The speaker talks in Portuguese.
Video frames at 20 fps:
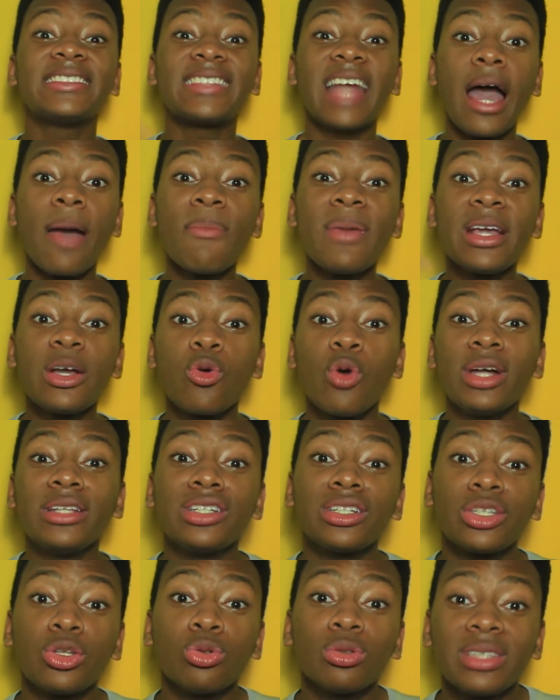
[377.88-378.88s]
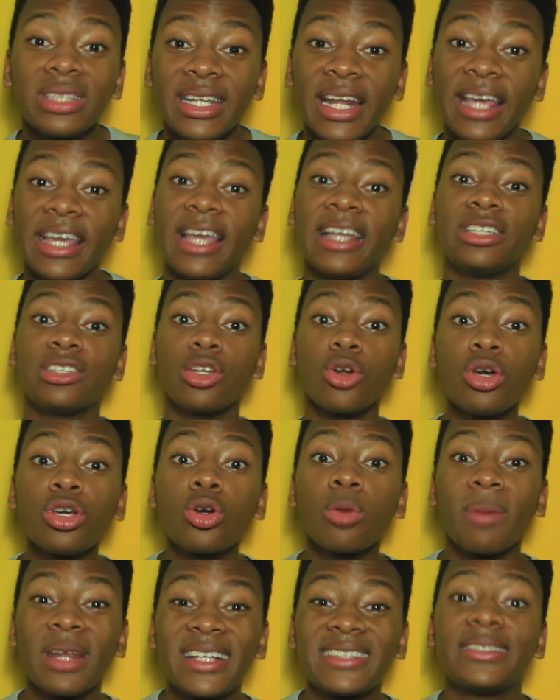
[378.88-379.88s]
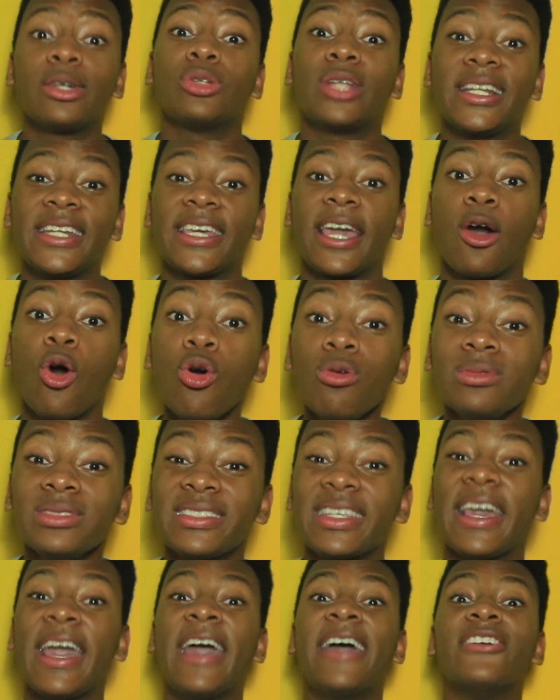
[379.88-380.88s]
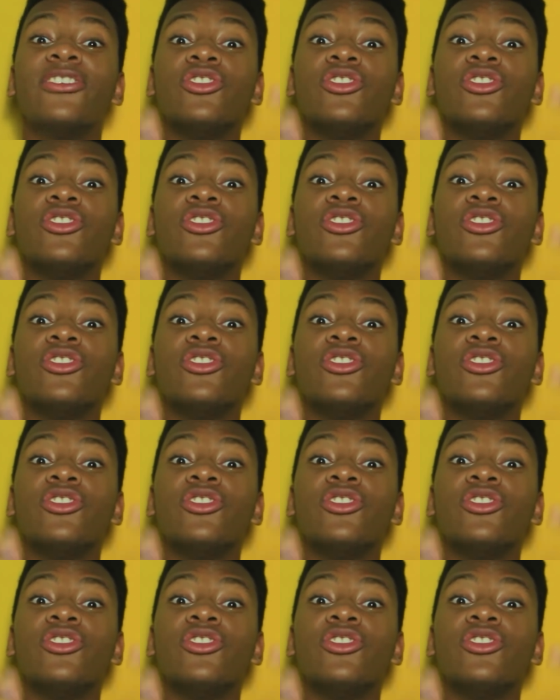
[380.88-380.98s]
Sabe quando que o trem entrou em operação na linha 11?